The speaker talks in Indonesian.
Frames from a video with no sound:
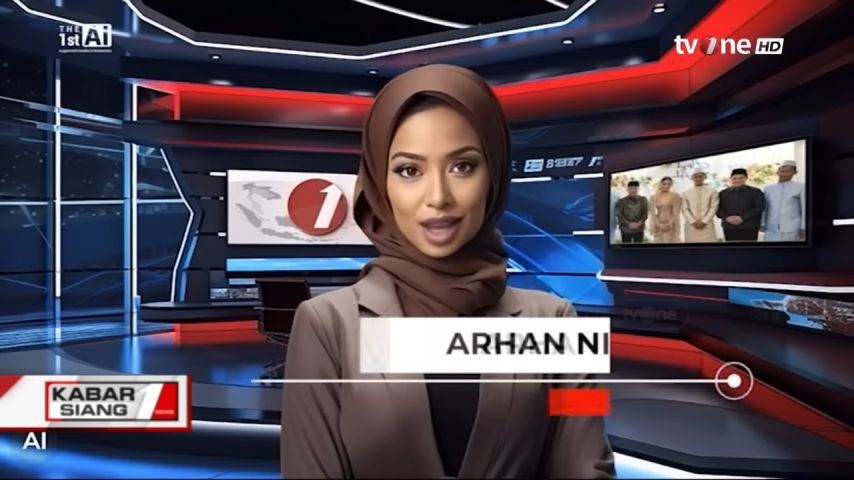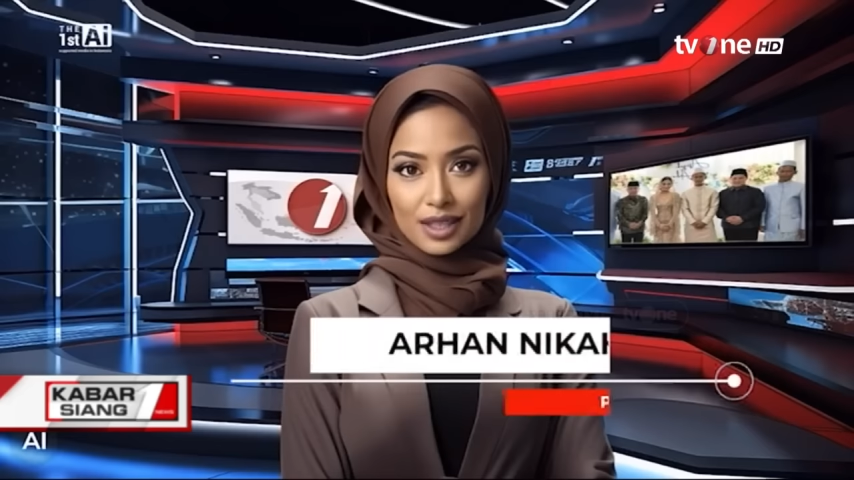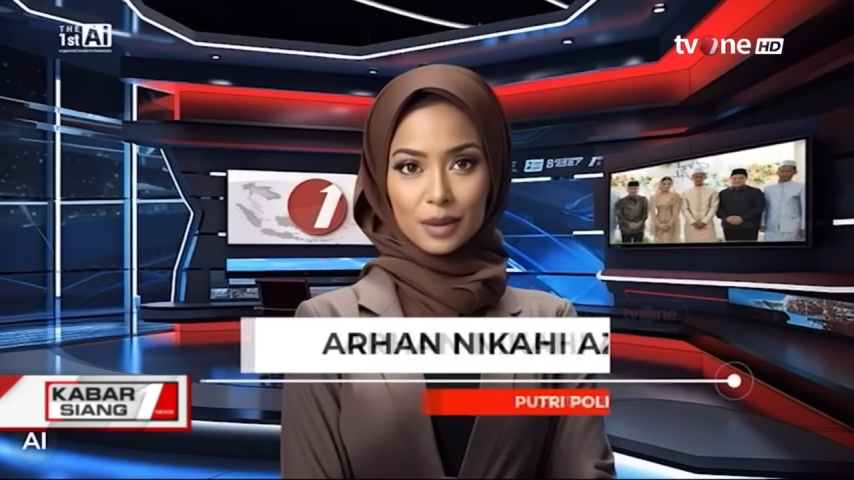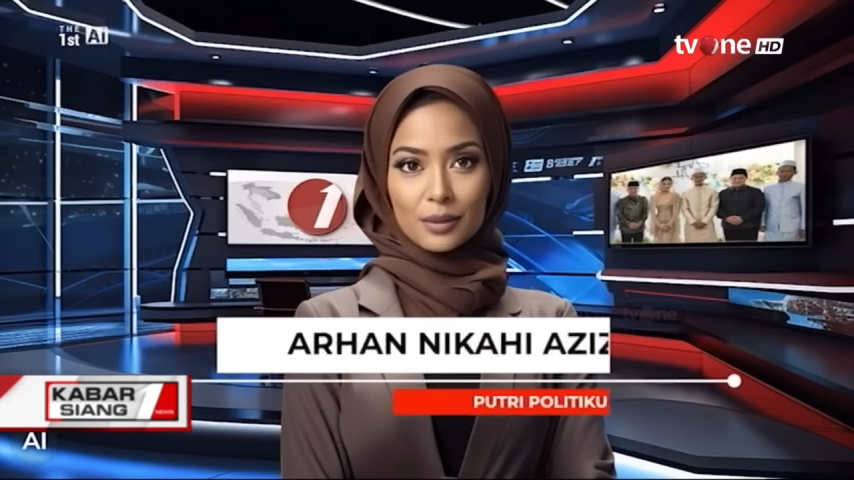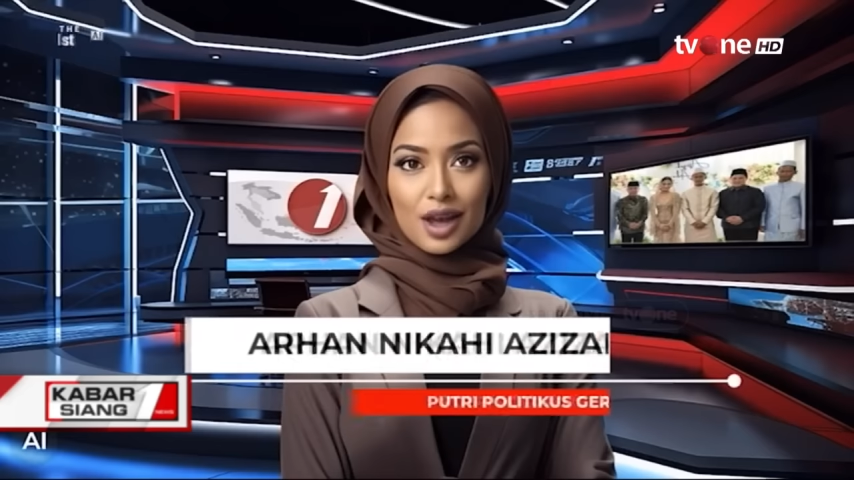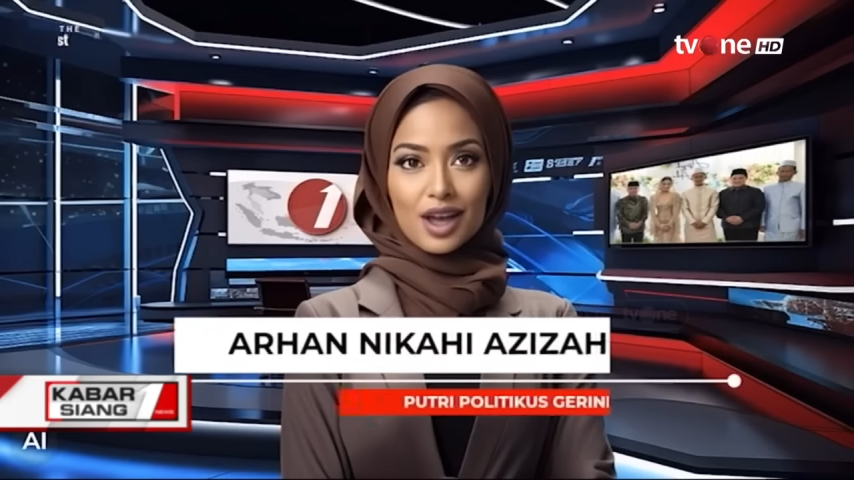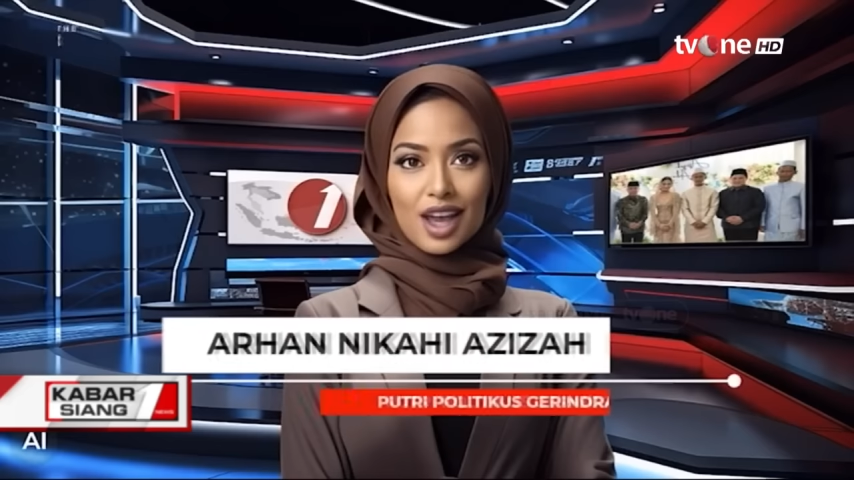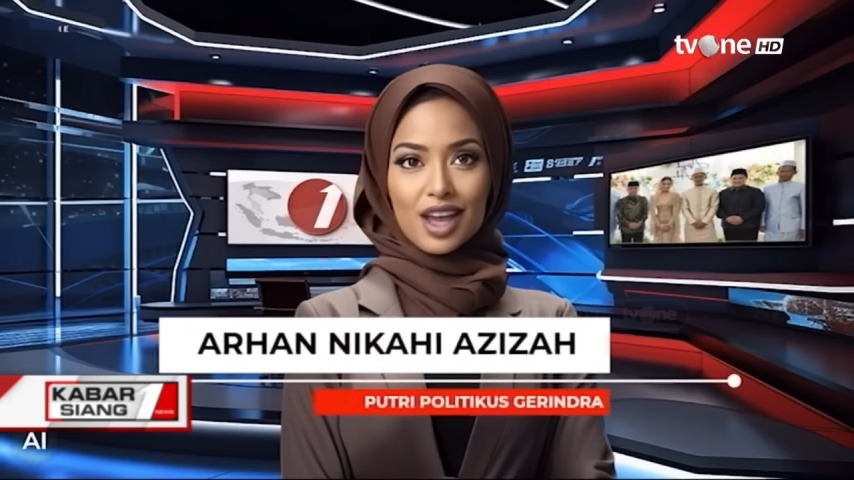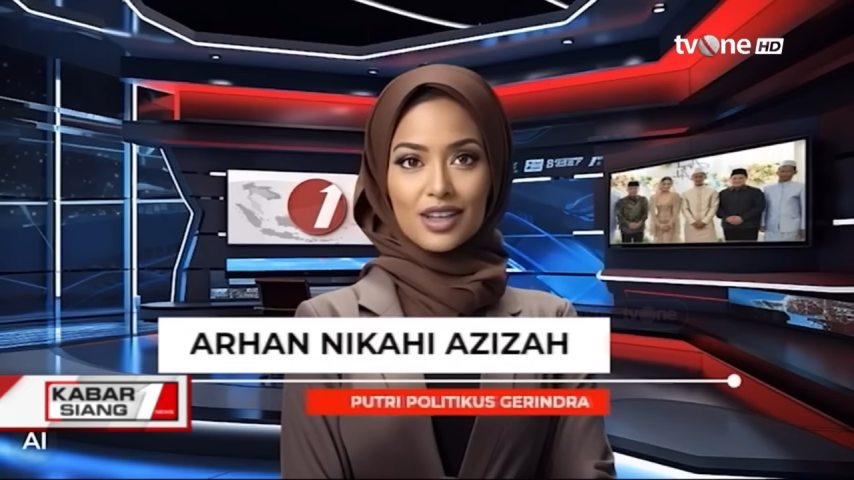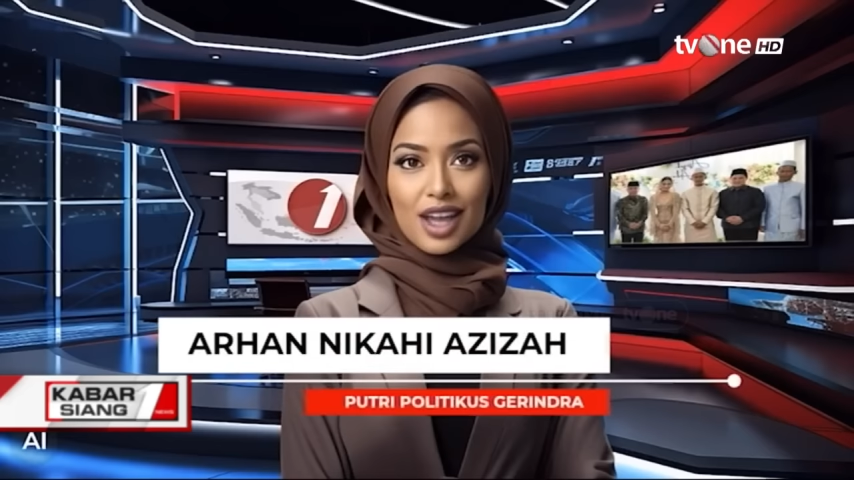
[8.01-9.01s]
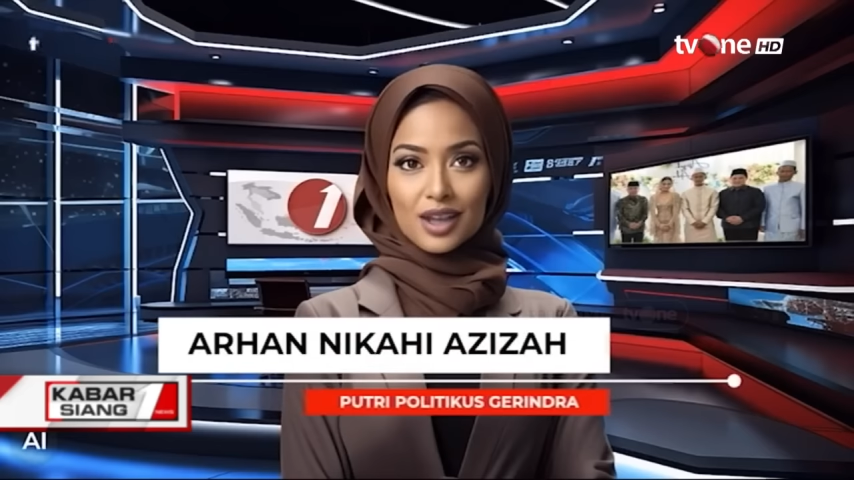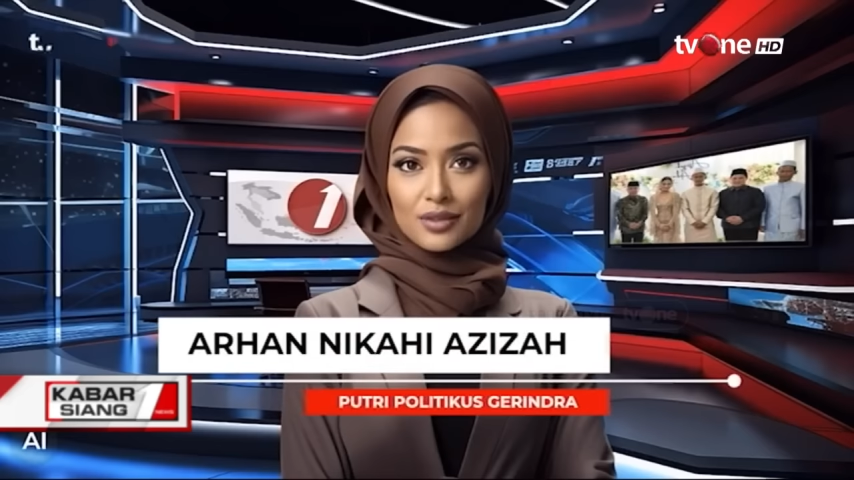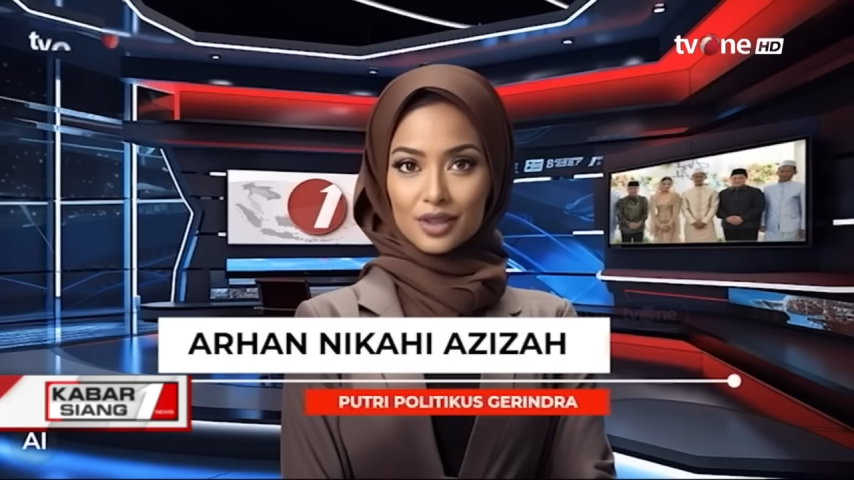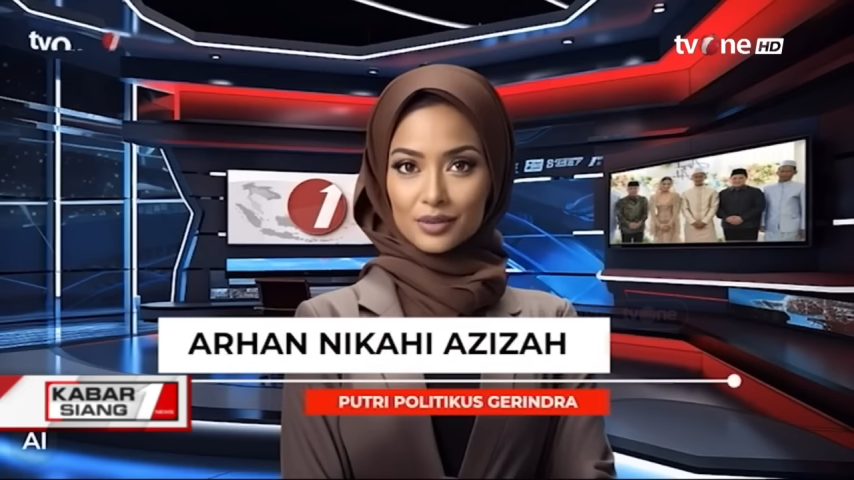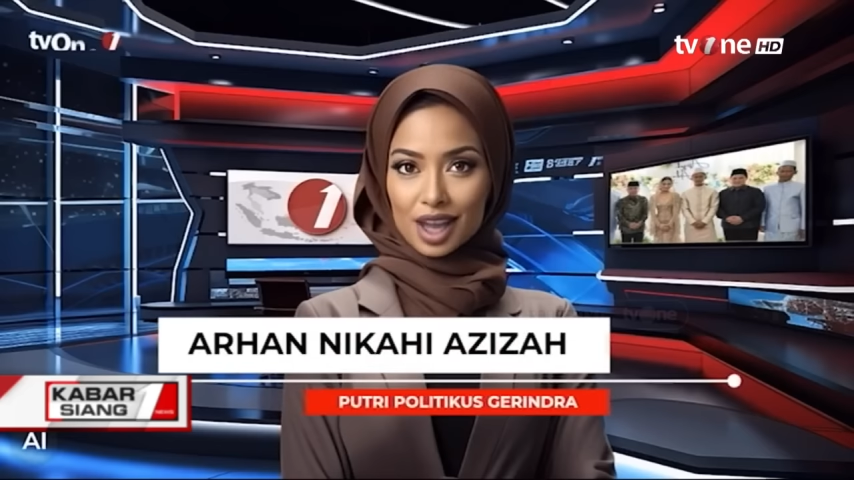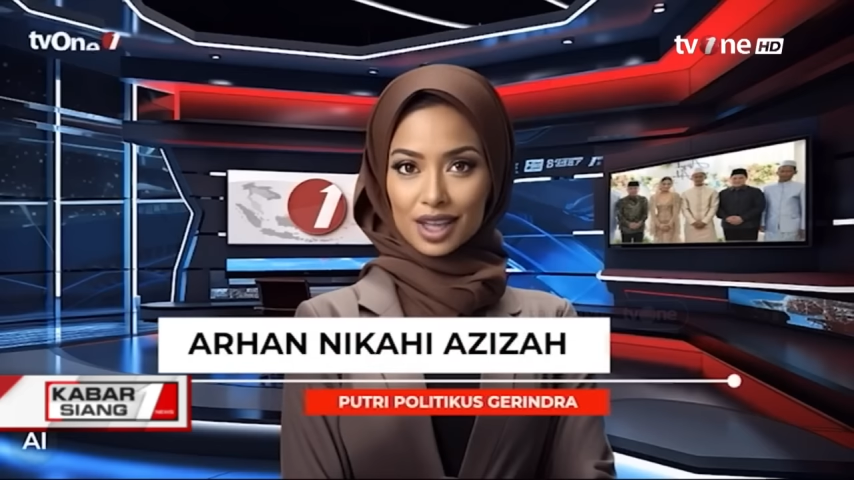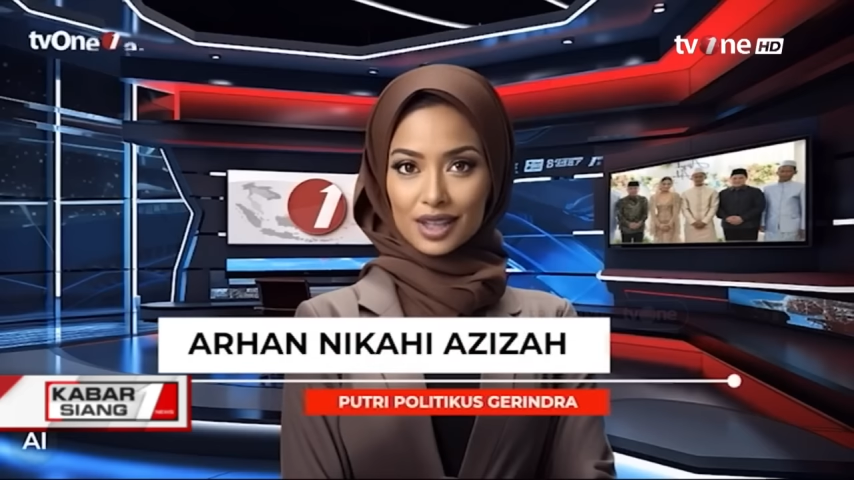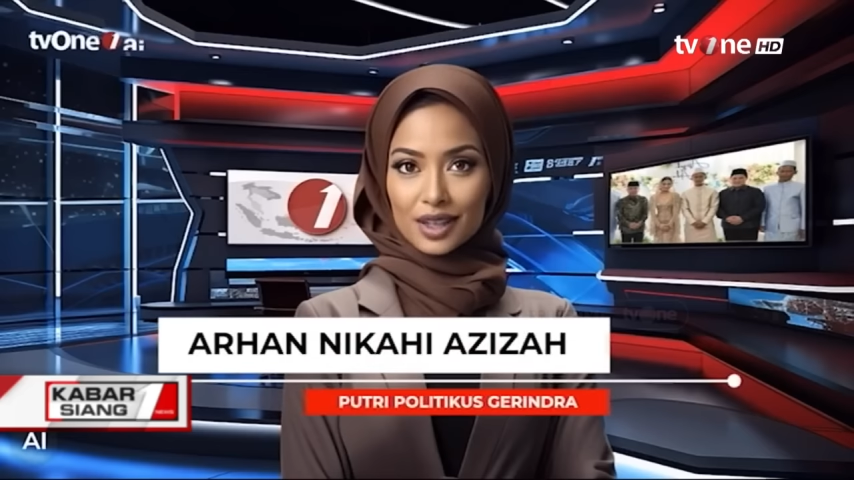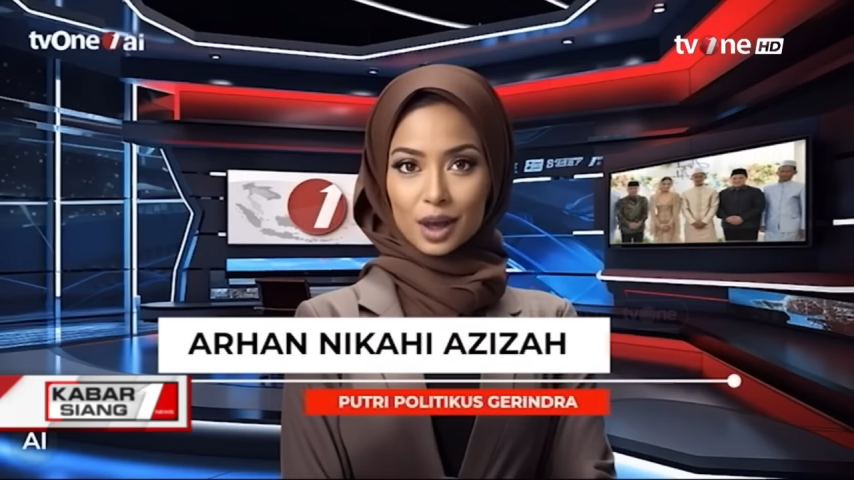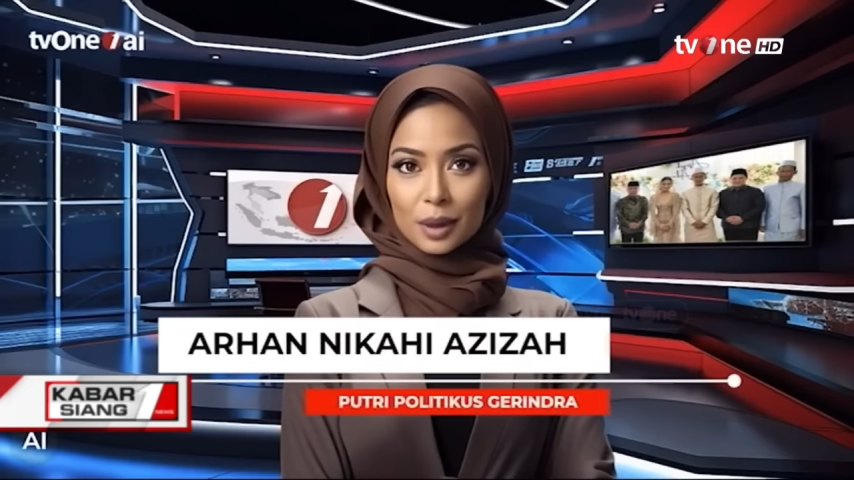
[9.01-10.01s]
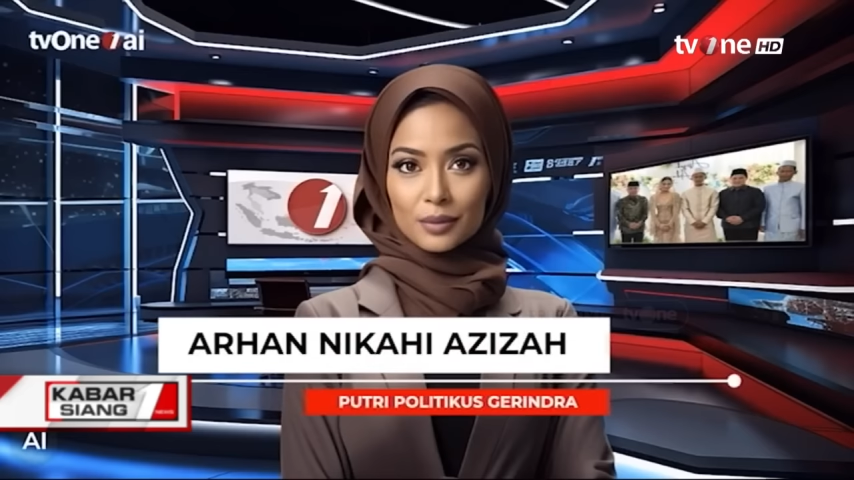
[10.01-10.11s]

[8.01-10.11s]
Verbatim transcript: Pratama Arhan Arif Rifai,